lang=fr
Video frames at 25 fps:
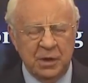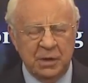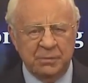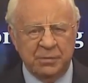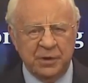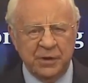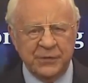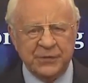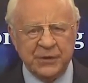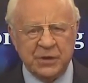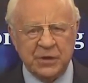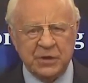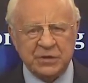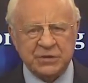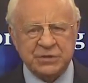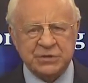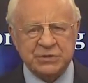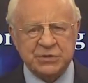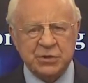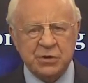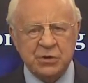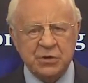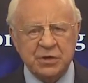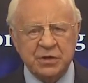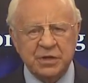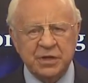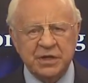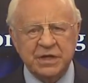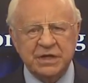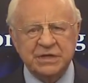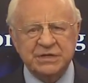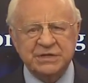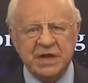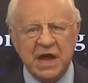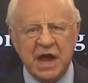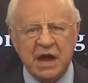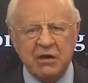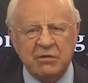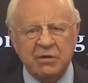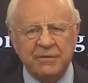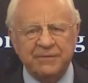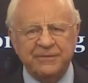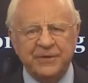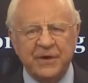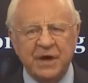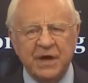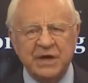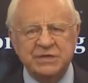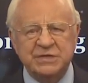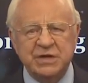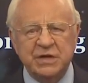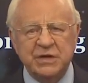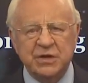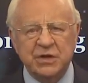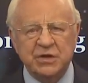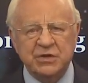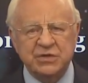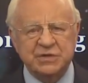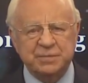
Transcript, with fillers: mais ils sacrifient assurément la vie